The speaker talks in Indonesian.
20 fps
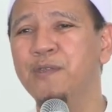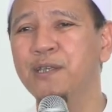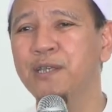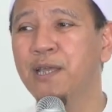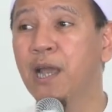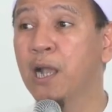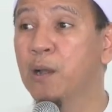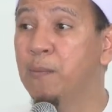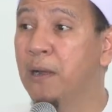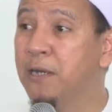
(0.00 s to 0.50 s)

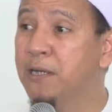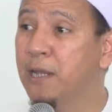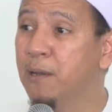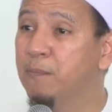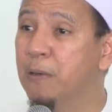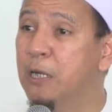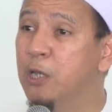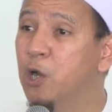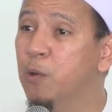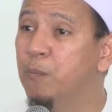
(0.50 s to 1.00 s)
Ya kepada
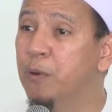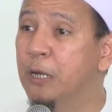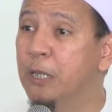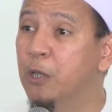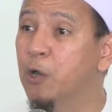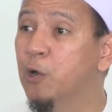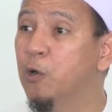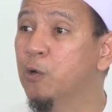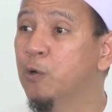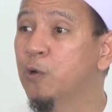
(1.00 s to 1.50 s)

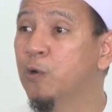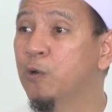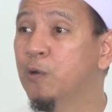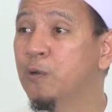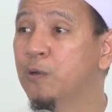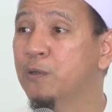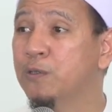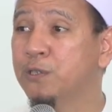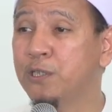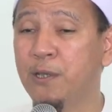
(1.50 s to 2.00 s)
beliau-beliau.
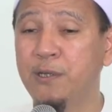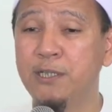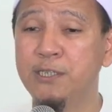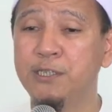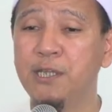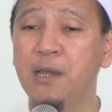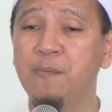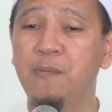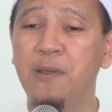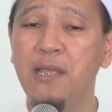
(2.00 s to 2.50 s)
Jadi
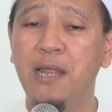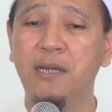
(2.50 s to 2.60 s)
siapa